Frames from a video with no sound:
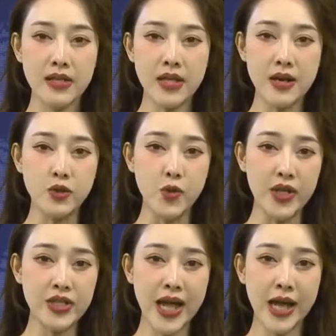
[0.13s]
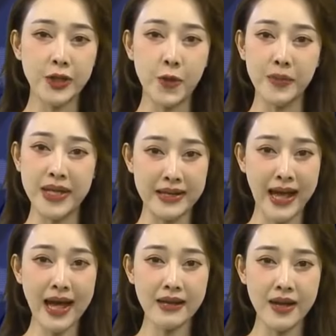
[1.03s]
Xin được chuyển sang thông tin
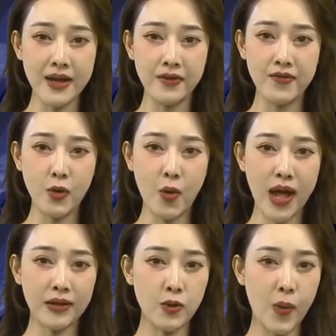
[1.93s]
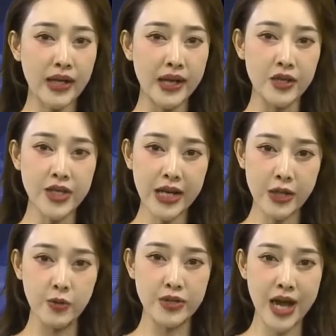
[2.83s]
khác. Vừa qua, cơ quan cảnh sát
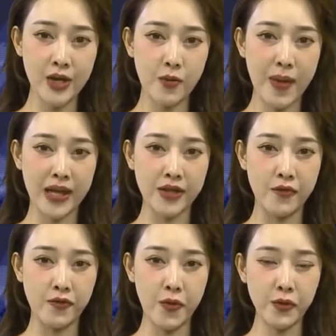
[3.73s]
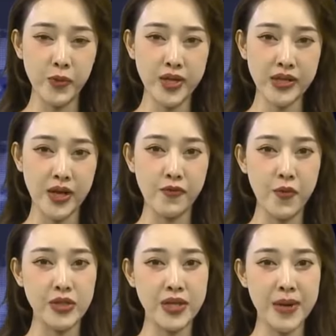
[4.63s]
điều tra công an thành phố Thủ Đức thành phố
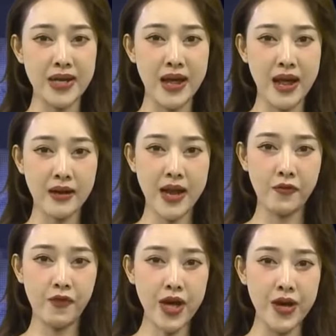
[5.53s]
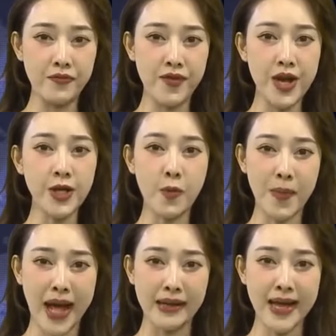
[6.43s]
Hồ Chí Minh đang phối hợp với công
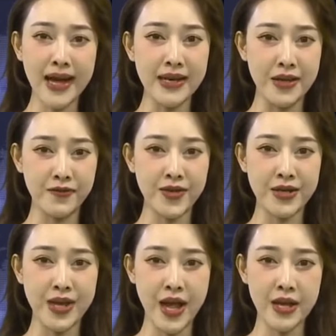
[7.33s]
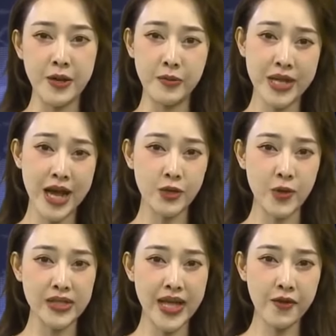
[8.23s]
an các địa phương điều tra
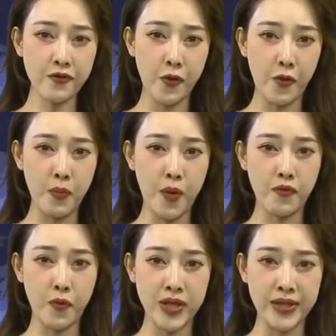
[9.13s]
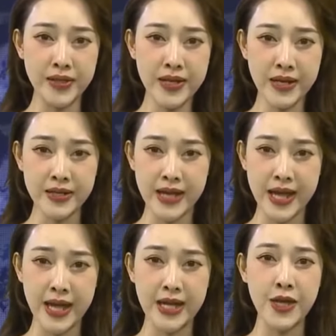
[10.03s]
truy xét vụ một phụ nữ thực
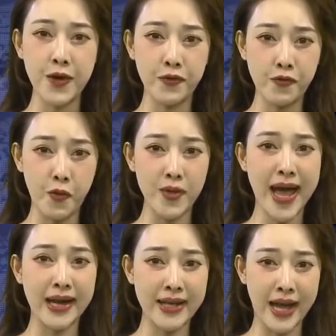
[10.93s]
hiện nhiều vụ giàn